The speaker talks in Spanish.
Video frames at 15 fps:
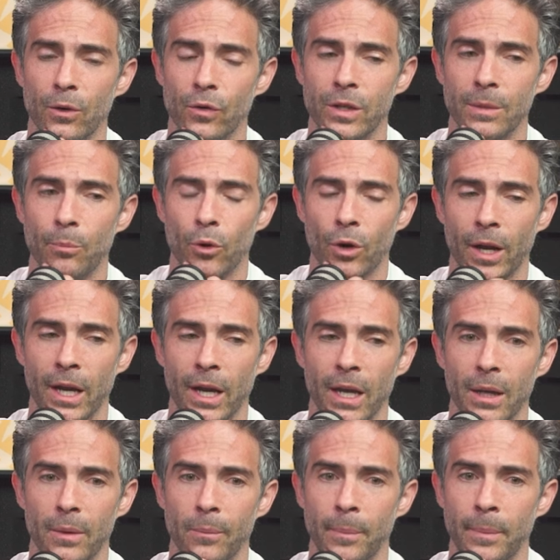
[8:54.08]
no sé por
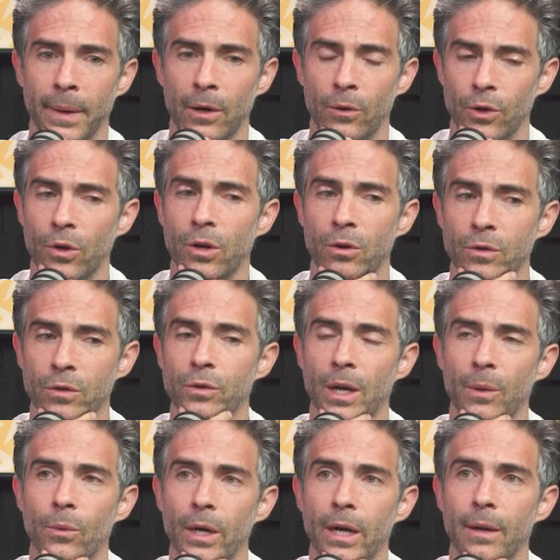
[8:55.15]
qué, pero yo creo que es
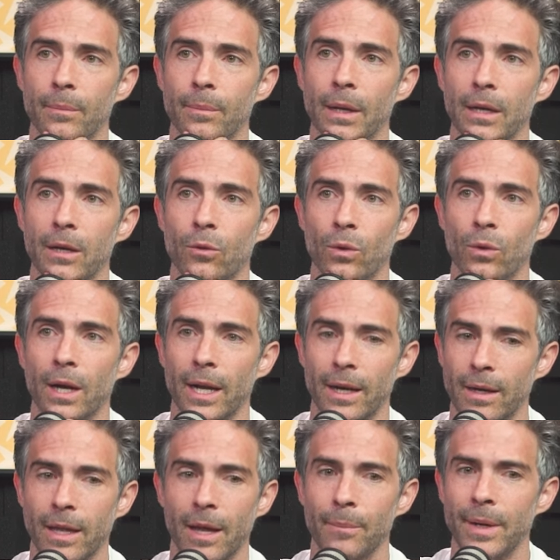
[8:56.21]
una buena
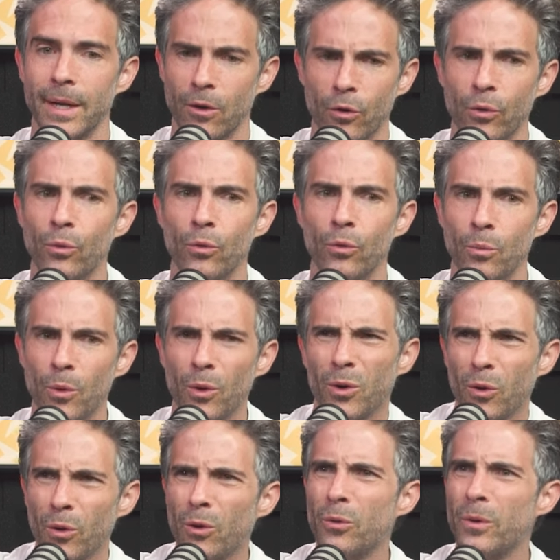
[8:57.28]
película también, con un
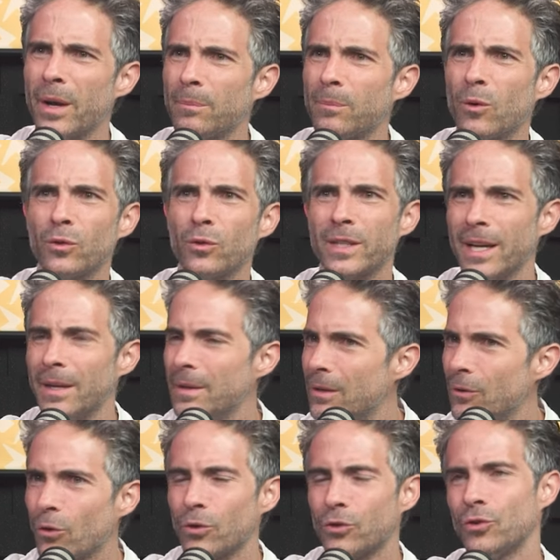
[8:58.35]
humor, con, una cosa ahí
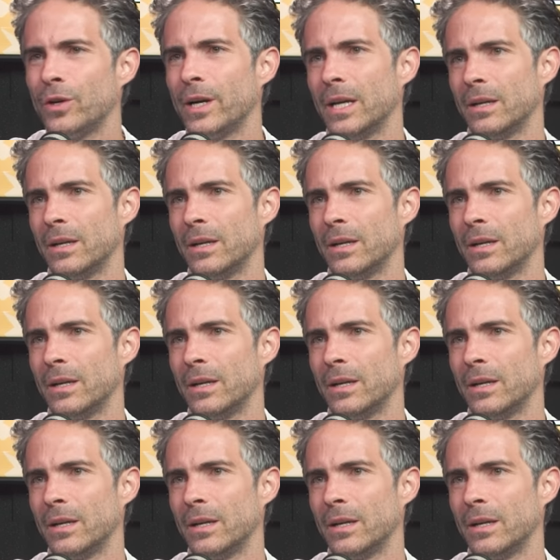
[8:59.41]
locochona.